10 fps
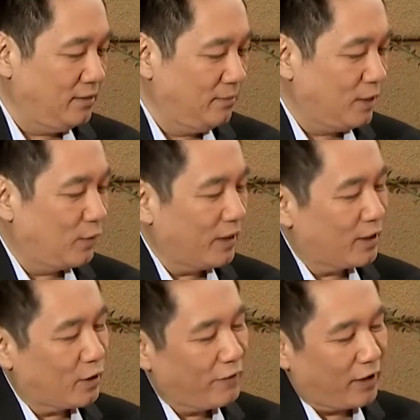Minh Tuyết
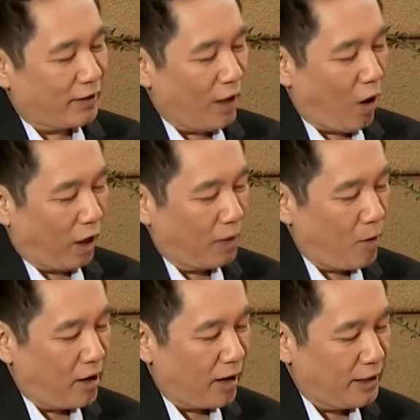thì quý vị có thể hỏi cái
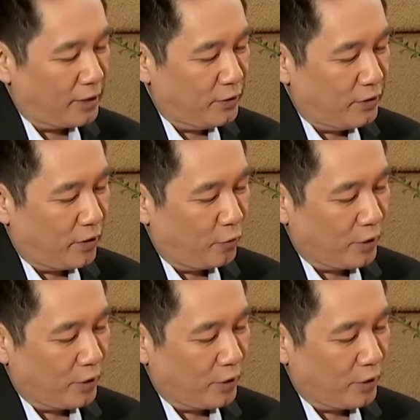món garlic noodle with